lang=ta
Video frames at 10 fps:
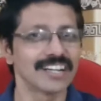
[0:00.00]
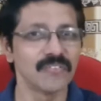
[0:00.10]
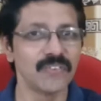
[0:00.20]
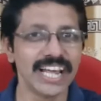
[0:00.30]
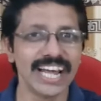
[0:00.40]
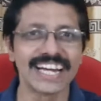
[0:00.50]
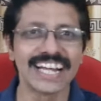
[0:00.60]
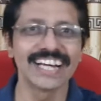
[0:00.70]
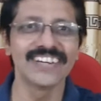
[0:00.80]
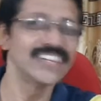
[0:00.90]

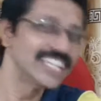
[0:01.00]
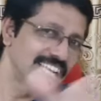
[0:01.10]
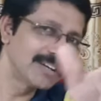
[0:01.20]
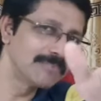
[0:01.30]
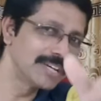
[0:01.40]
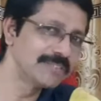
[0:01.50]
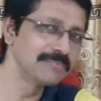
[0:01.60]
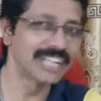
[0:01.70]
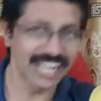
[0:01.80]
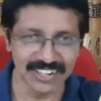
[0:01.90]
விளையாட்டக விஞ்ஞானம் எனும்
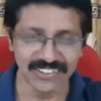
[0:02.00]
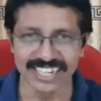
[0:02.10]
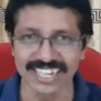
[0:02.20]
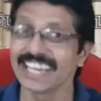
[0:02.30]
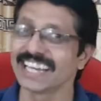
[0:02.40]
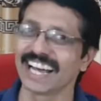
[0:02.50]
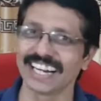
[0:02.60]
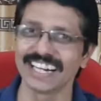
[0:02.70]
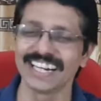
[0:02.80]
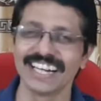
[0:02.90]
காணொளியிலே
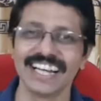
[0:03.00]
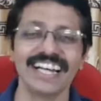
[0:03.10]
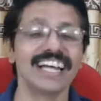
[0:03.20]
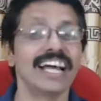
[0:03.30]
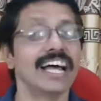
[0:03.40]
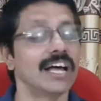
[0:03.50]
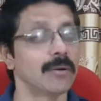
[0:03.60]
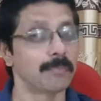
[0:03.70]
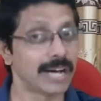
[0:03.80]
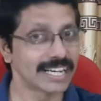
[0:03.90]
நாங்கள்
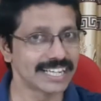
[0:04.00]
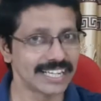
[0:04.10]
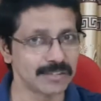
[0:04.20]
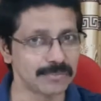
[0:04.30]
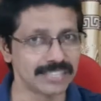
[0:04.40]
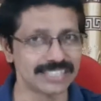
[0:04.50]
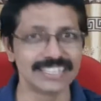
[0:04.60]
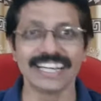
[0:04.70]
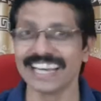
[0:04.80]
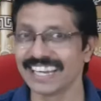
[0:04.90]
பார்க்க இருப்பது
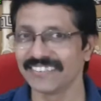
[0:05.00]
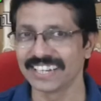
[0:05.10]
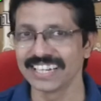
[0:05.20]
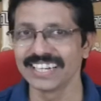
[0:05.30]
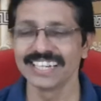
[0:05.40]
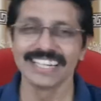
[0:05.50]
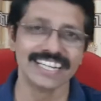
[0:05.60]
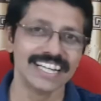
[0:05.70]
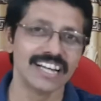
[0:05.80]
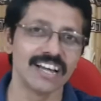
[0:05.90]
என்னவெனில்
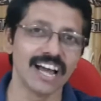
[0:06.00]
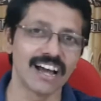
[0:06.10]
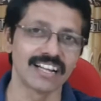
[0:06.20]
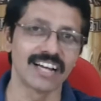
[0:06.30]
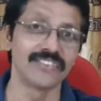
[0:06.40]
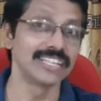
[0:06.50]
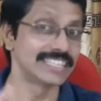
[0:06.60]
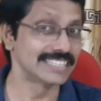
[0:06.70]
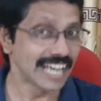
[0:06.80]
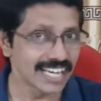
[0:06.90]
அதாவது
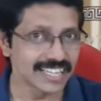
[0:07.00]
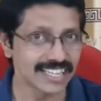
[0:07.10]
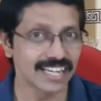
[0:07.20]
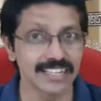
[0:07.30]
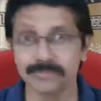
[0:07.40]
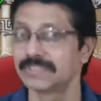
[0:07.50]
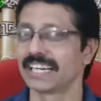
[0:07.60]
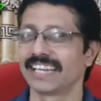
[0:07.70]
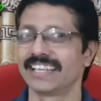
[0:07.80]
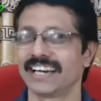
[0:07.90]
சாய்த்தாலும்
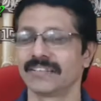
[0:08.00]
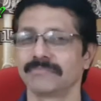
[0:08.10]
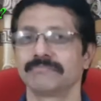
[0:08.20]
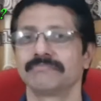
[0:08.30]
சரித்தாலும்